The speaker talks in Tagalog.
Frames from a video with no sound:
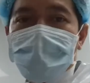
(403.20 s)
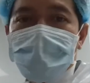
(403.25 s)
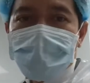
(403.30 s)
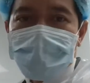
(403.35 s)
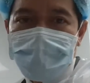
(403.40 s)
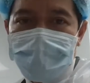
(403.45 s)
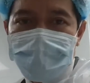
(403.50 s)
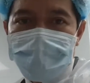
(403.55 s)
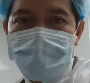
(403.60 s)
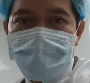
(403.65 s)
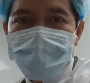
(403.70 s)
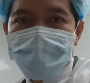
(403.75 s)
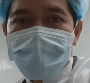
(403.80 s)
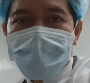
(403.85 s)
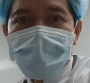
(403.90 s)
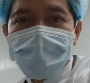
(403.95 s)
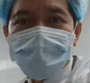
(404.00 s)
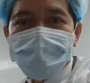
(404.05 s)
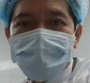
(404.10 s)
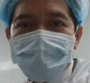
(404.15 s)
uh, ah,
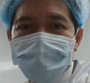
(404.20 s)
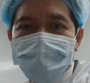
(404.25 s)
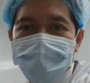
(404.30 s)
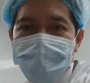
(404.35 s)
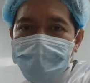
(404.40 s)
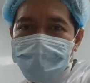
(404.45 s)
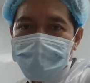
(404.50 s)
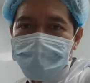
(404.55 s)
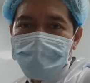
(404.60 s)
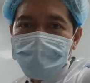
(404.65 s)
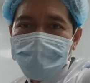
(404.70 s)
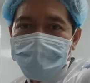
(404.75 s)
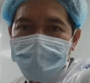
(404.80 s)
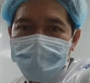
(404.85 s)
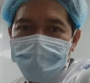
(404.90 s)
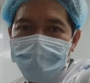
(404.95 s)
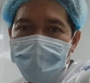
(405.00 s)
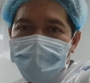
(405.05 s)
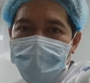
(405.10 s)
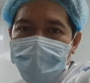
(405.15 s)
preheat ko, preheat ko yung
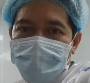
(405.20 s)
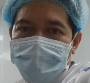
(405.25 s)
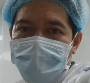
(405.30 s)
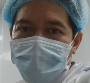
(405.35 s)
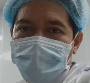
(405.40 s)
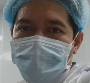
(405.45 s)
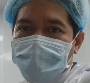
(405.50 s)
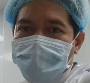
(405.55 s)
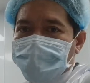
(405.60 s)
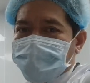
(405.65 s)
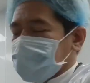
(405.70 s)
oven para pag ano